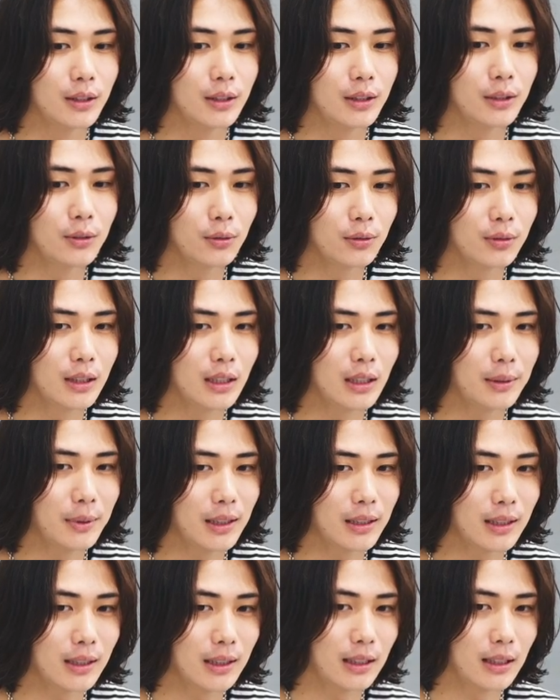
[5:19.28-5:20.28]
いろんな
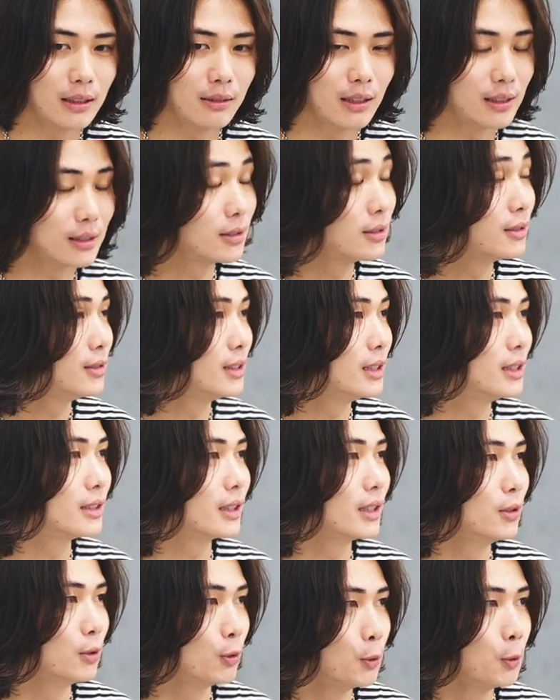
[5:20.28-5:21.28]
巻き方はするんです
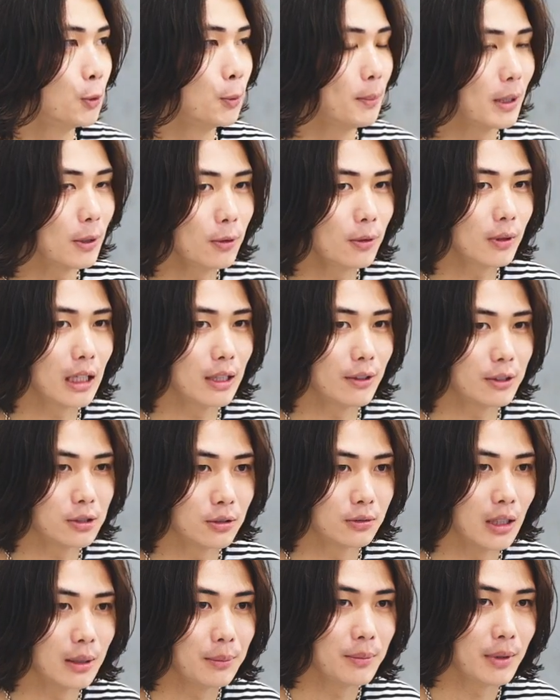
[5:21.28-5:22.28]
けど、まあ、今回はちょっ
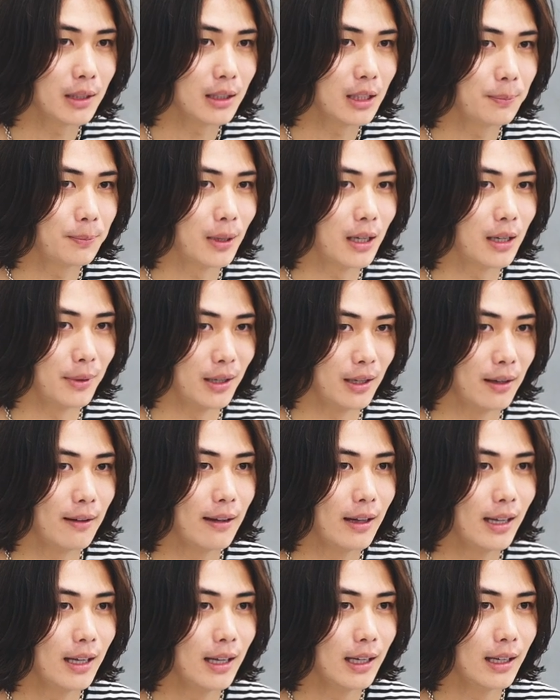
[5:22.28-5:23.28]
と波巻きパーマ
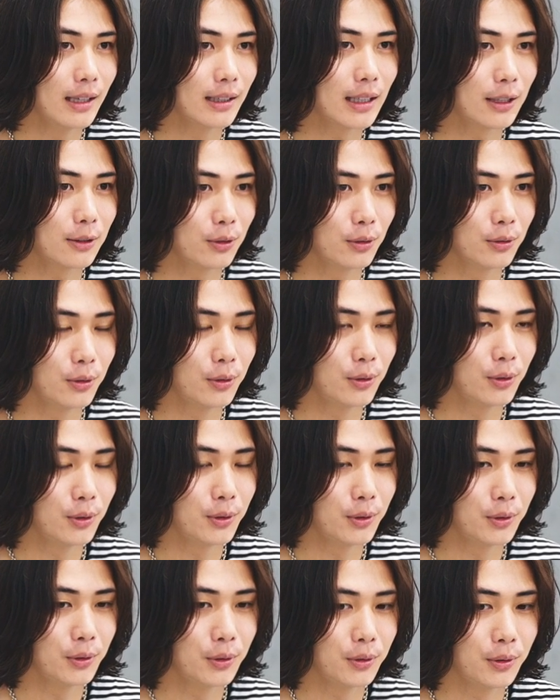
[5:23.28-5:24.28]
がこ
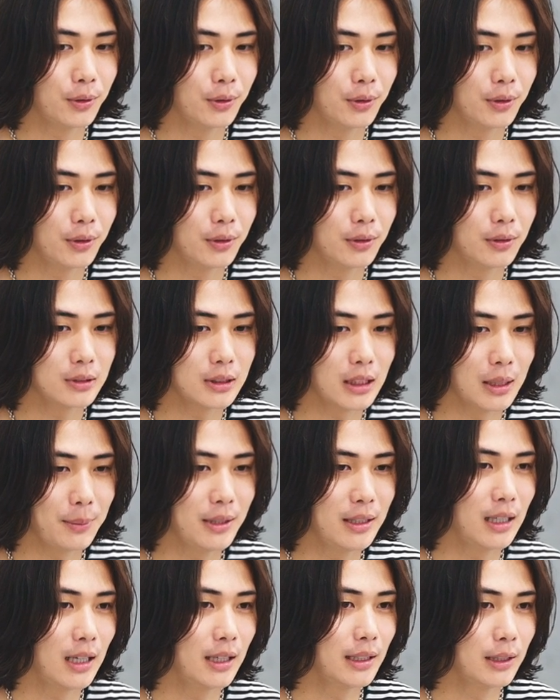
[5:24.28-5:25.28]
の
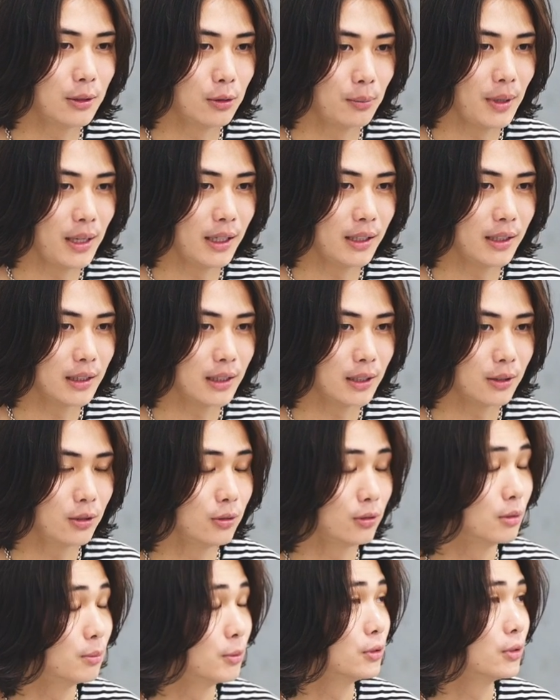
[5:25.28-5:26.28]
セミナーでのメインになってく
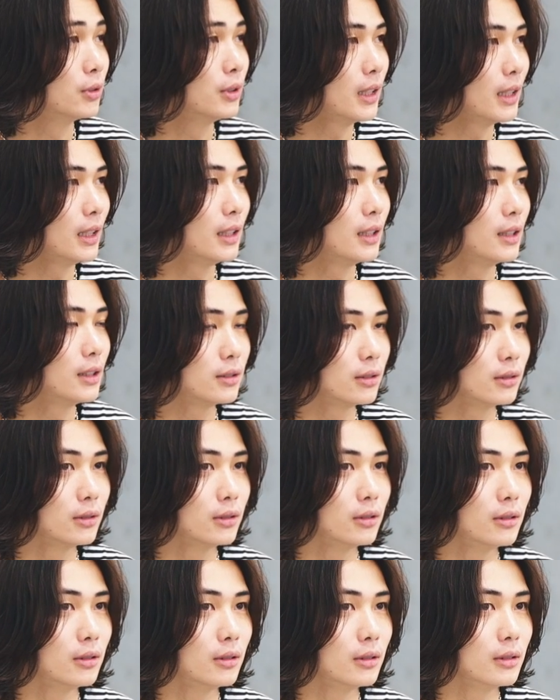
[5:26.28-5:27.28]
ると思うのでそ
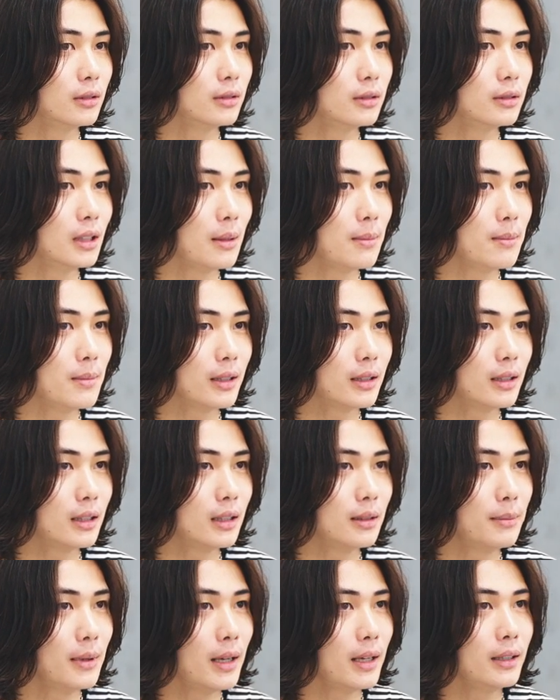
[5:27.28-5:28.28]
の成巻
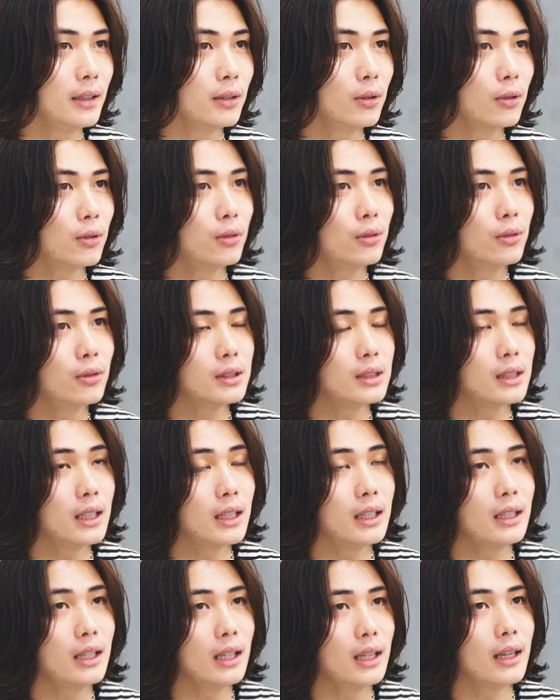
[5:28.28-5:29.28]
きメインの構
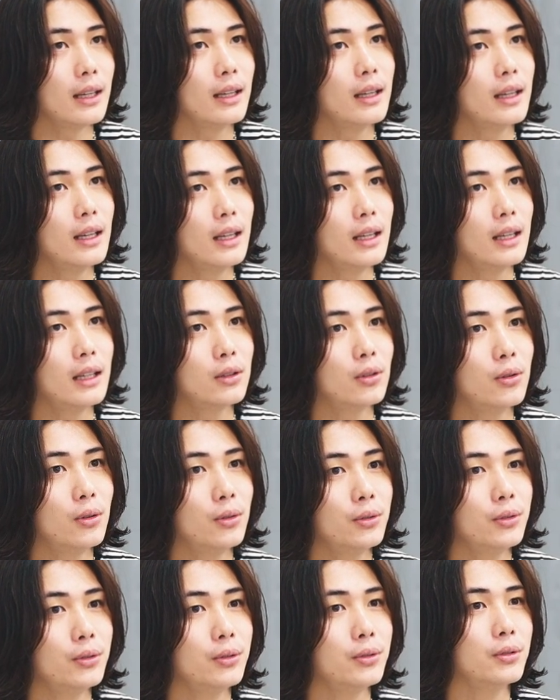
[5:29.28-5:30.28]
成でどう
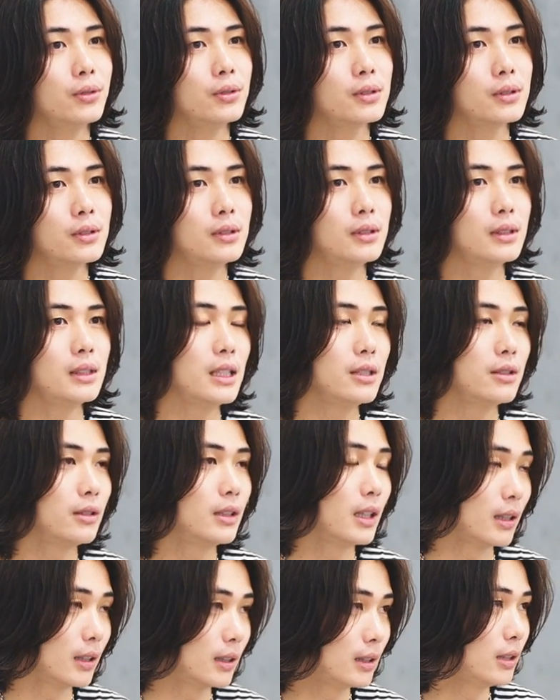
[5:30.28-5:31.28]
ウルフを作っていく
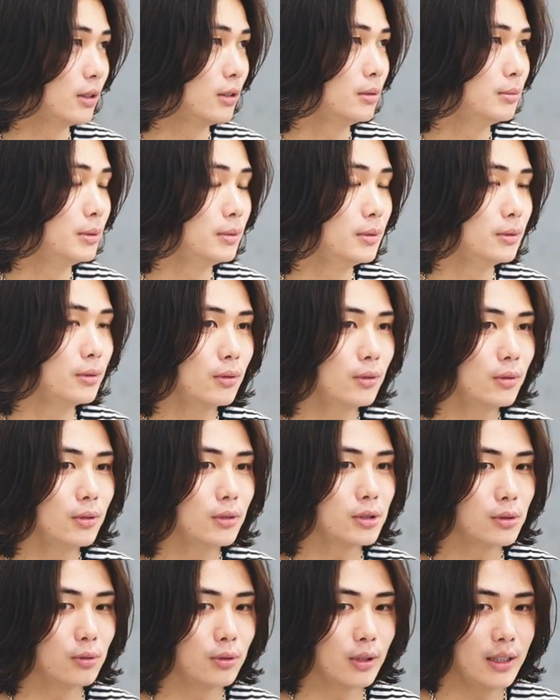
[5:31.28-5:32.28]
かっていう部分を
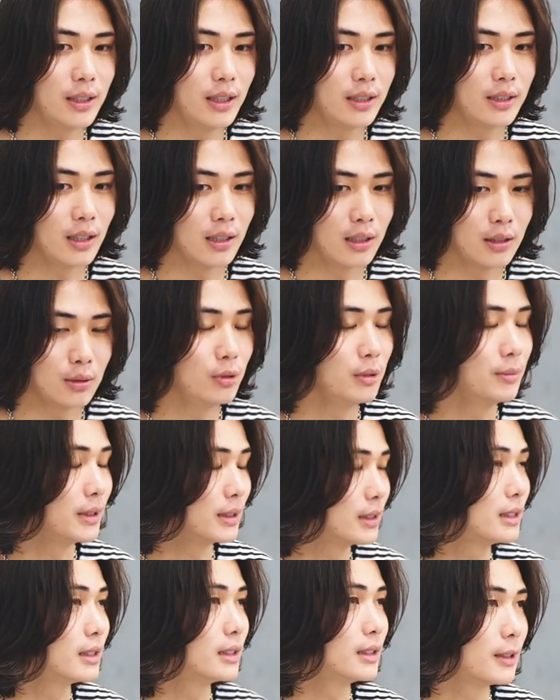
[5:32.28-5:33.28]
紹介できたらなと思いま
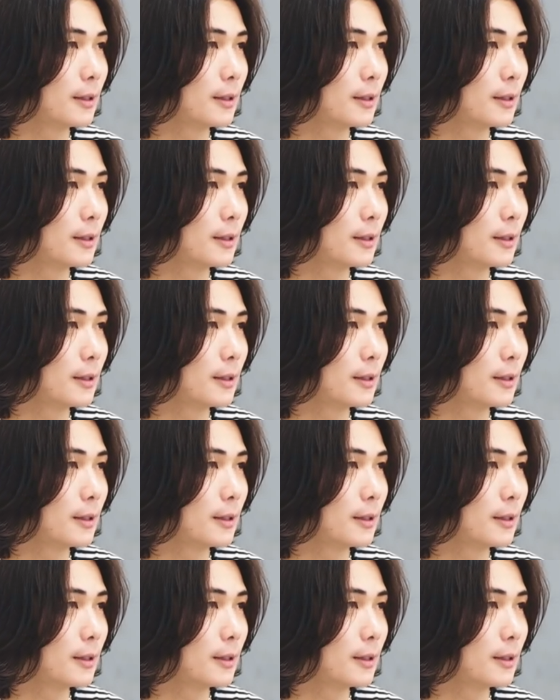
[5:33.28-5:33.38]
す。